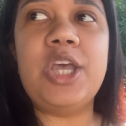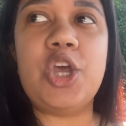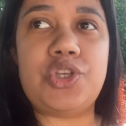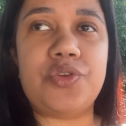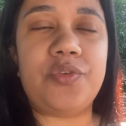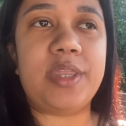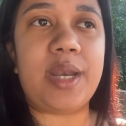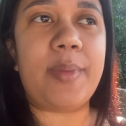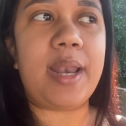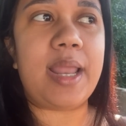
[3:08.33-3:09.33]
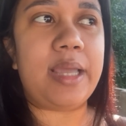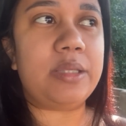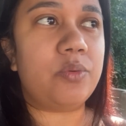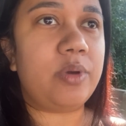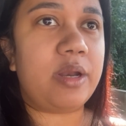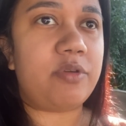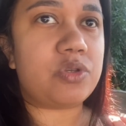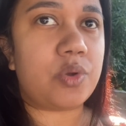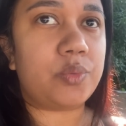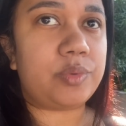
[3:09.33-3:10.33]
Eu tive que trabalhar, então eu gravei
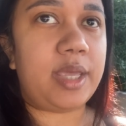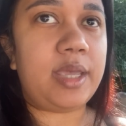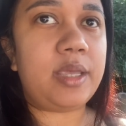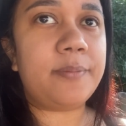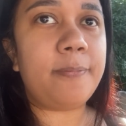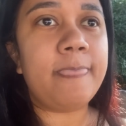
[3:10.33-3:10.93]
só um take.